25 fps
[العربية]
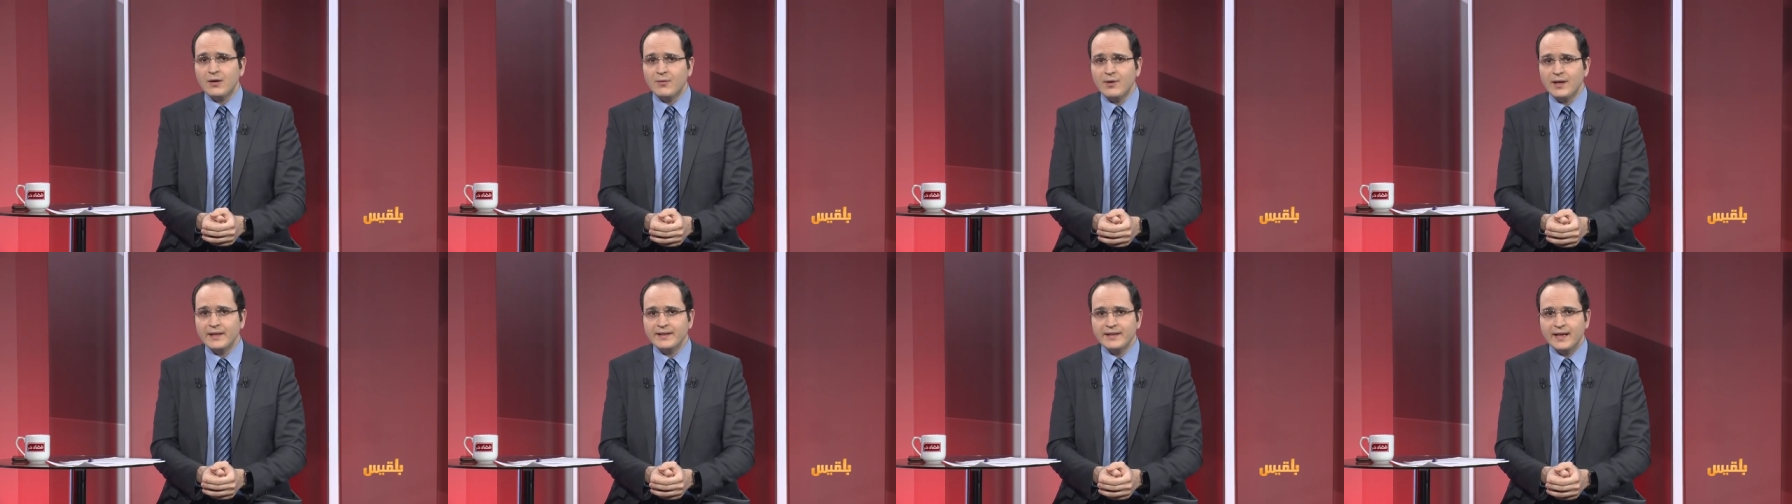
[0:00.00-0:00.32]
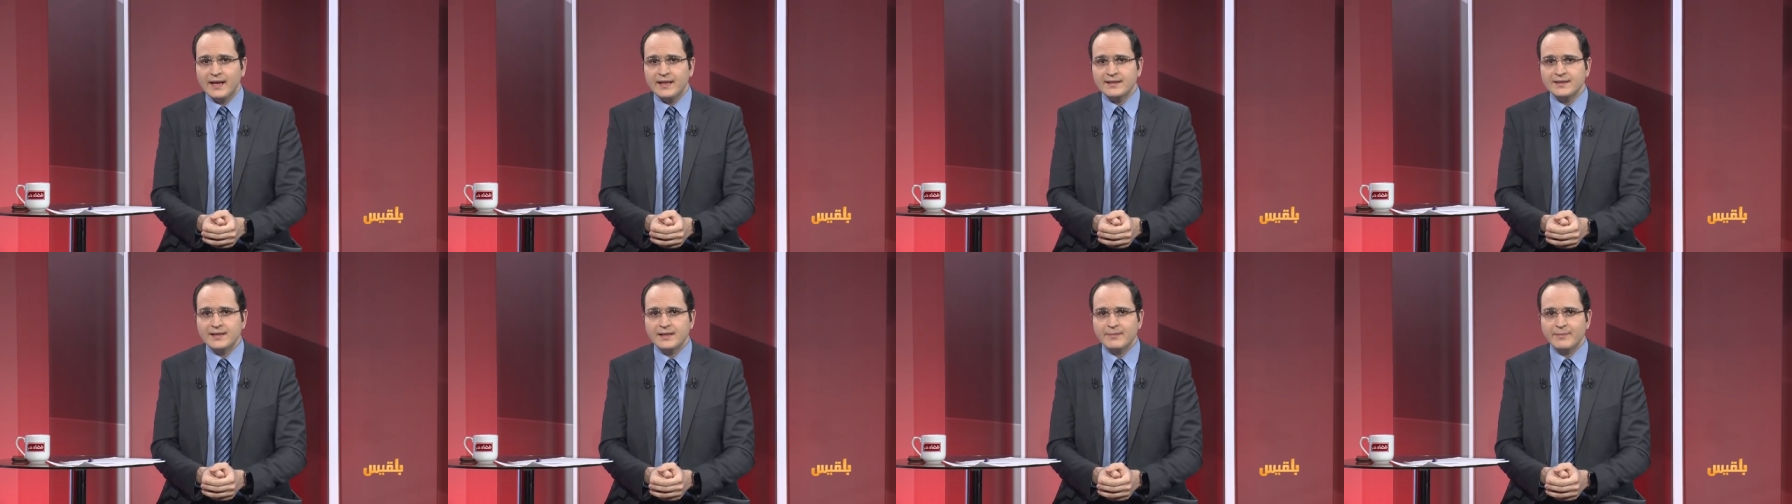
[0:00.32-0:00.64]

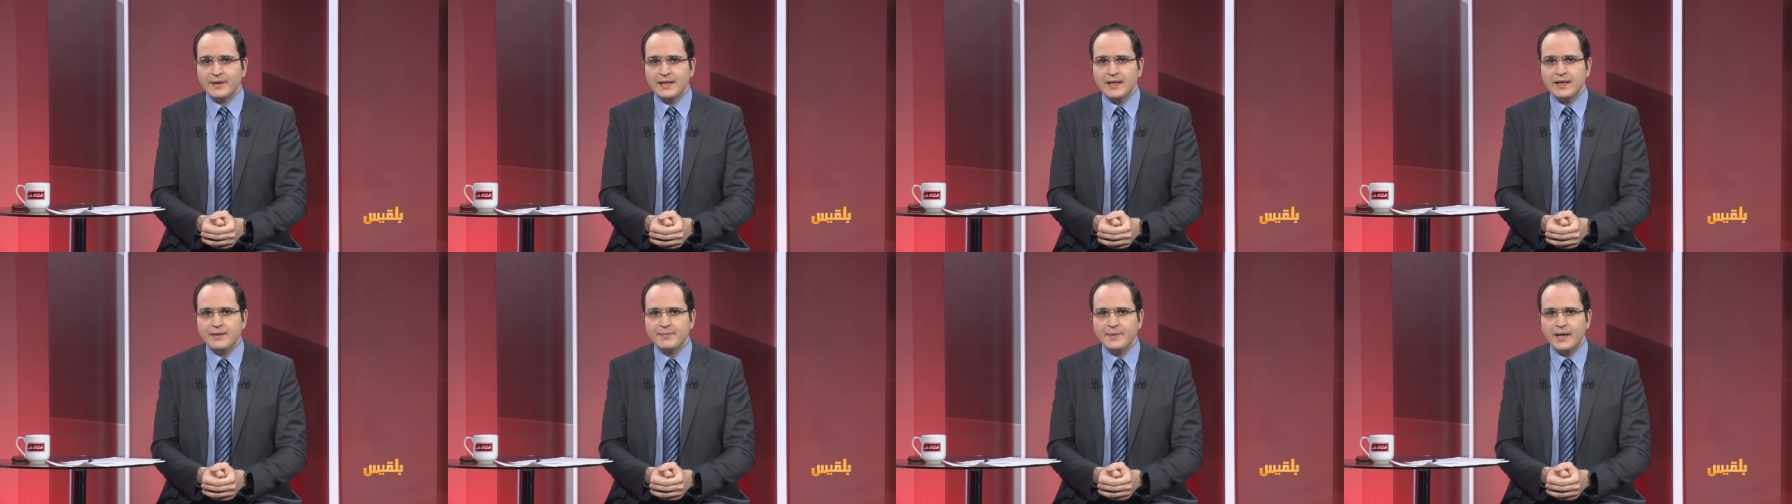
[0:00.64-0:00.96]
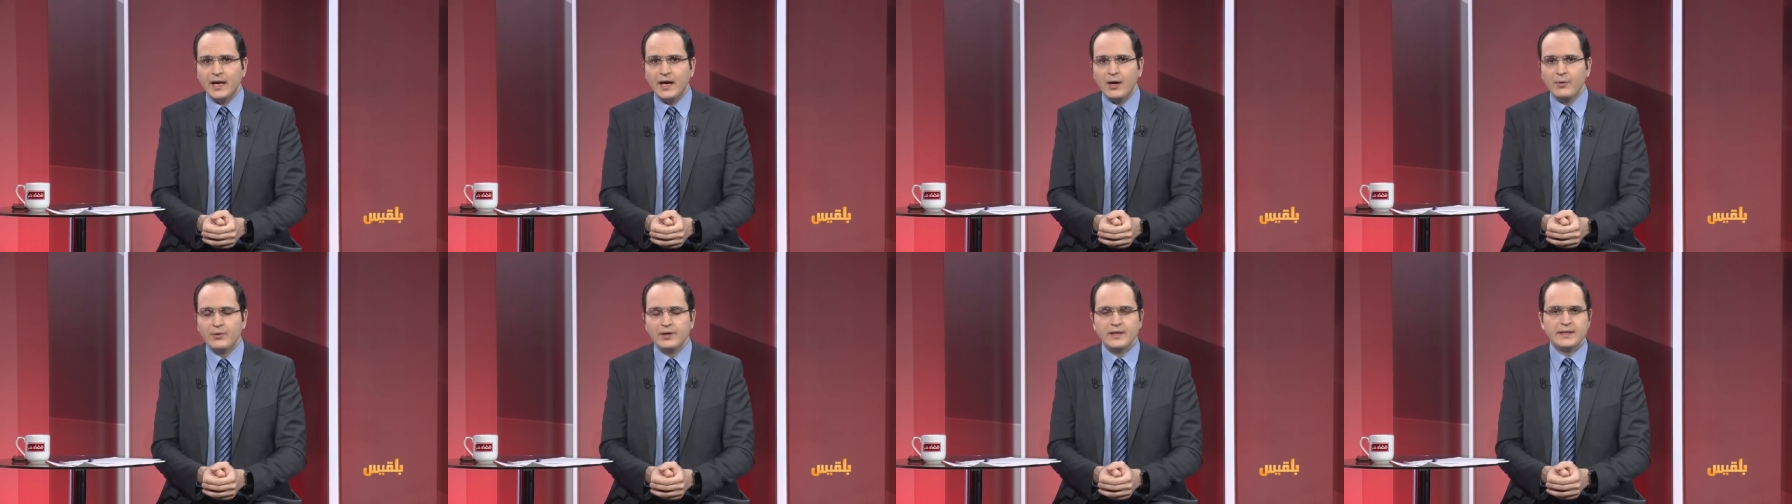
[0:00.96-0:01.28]
واضحة
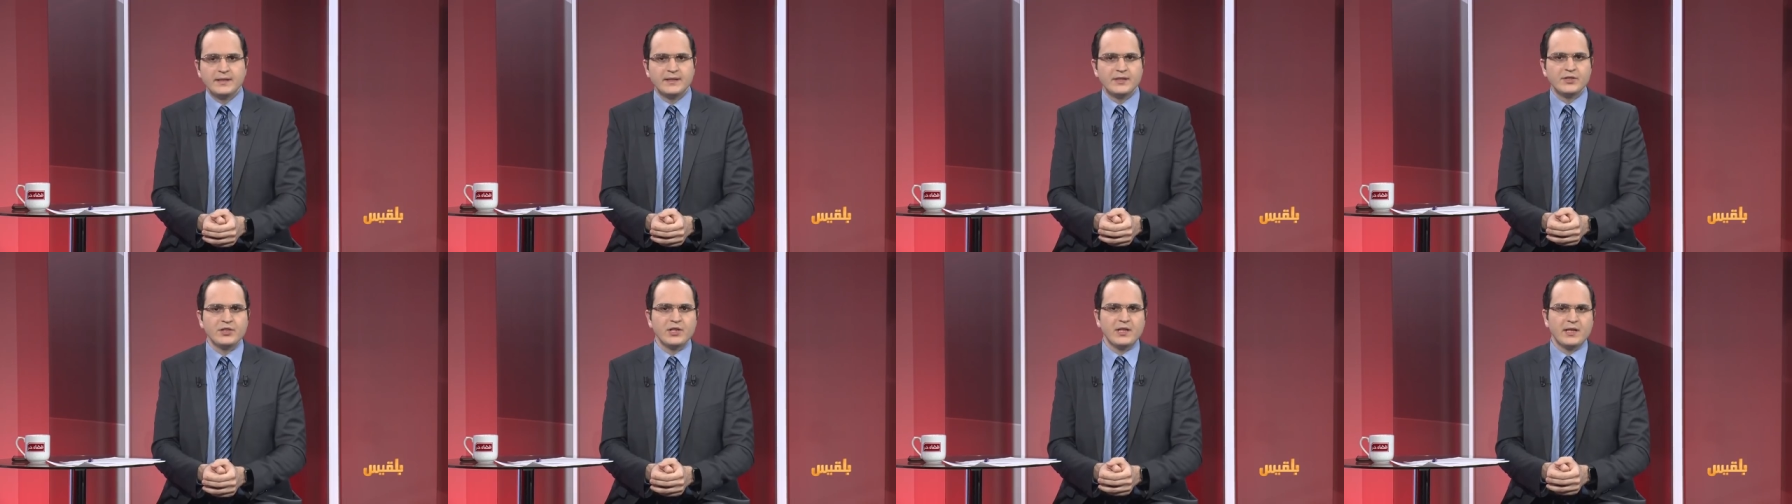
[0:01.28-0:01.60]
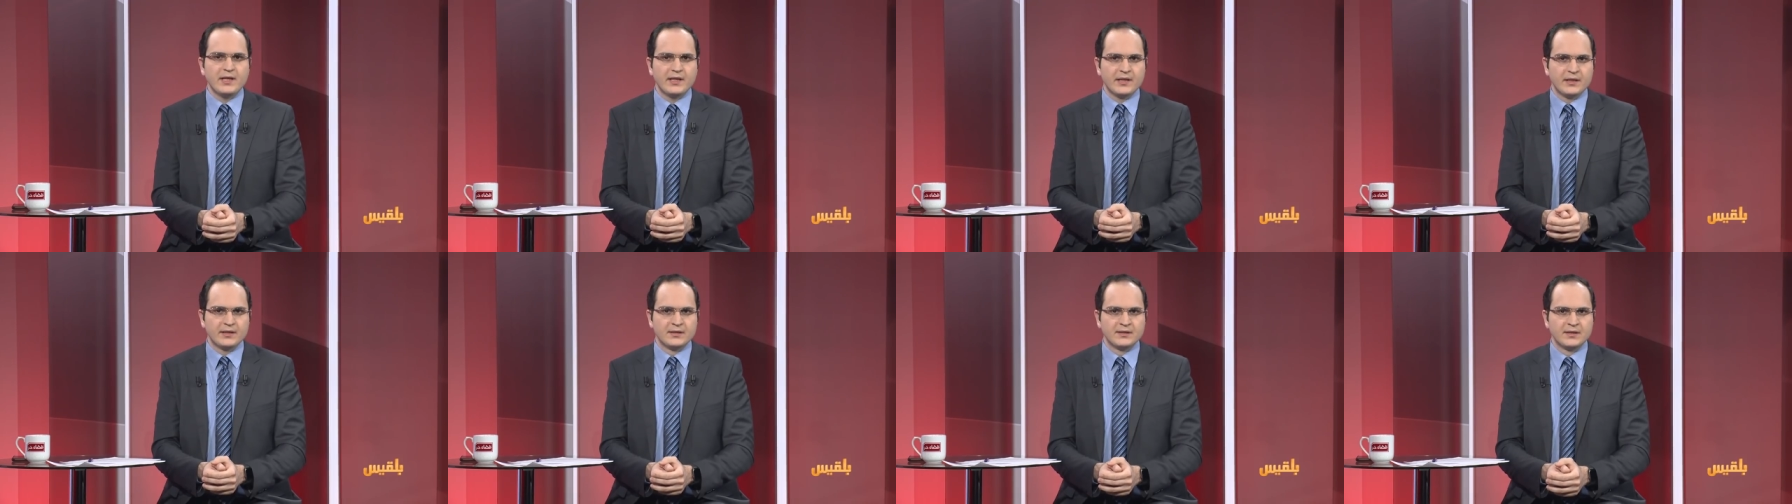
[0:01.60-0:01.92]
الملامح
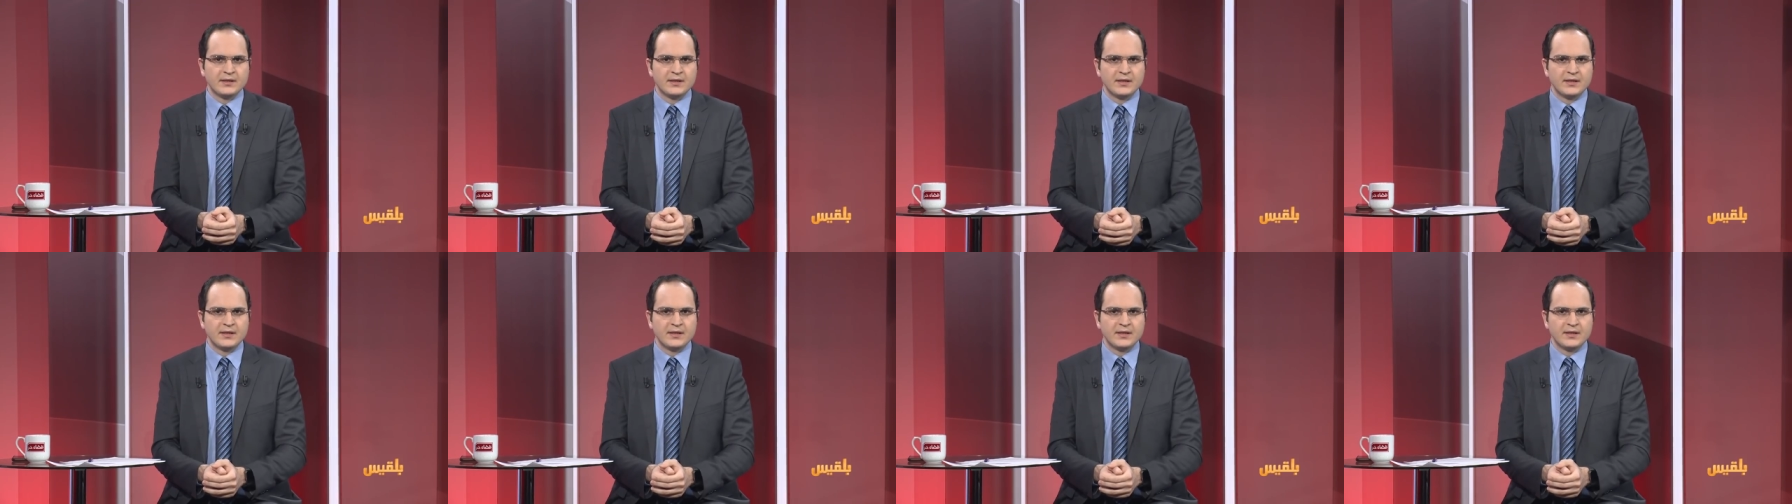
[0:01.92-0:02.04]
والاتجاه